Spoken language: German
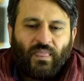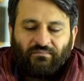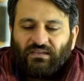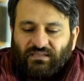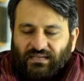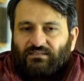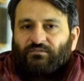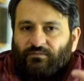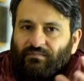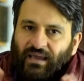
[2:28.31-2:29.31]
Wenn ich das
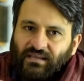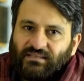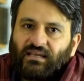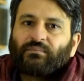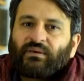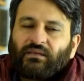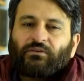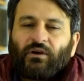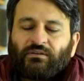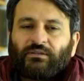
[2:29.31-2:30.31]
auf meiner Seite bringen
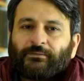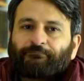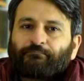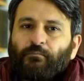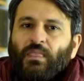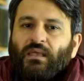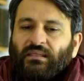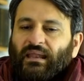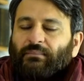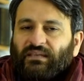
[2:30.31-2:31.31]
könnte,
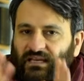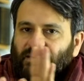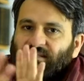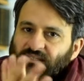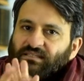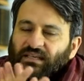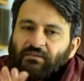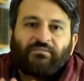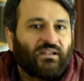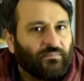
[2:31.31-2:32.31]
dann habe ich erstens diese
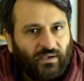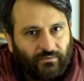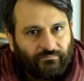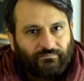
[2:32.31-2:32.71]
Kämpfe nicht mehr